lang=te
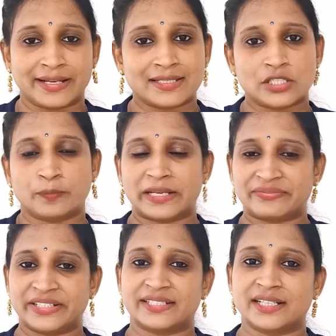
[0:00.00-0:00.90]
ఫస్ట్
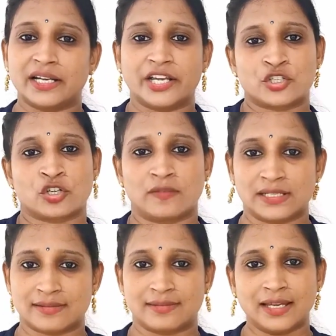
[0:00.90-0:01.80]
పర్ఫెక్ట్గా
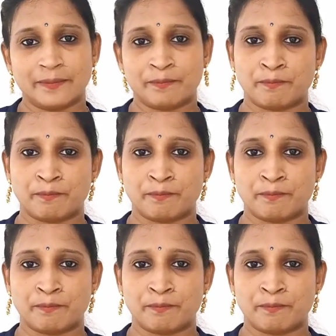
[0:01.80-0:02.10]
నేర్చుకోవాల్సింది